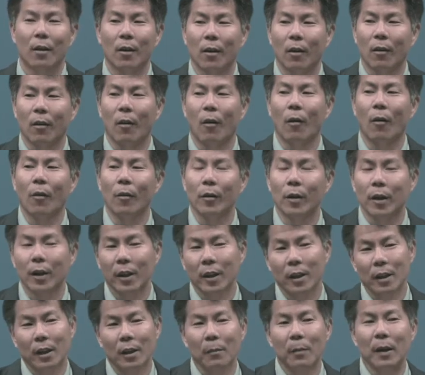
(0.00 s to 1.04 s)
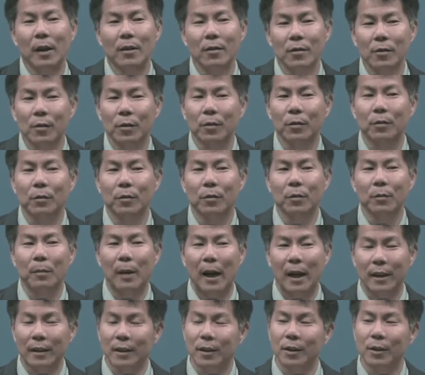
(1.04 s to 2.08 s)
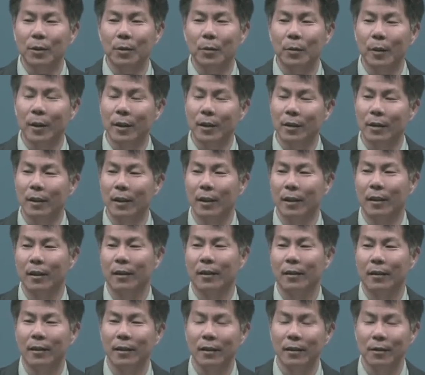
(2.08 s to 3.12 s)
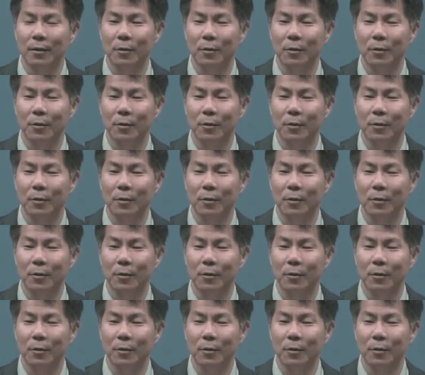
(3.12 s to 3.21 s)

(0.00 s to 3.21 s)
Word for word: 거의 일반적으로 많은 교회들에는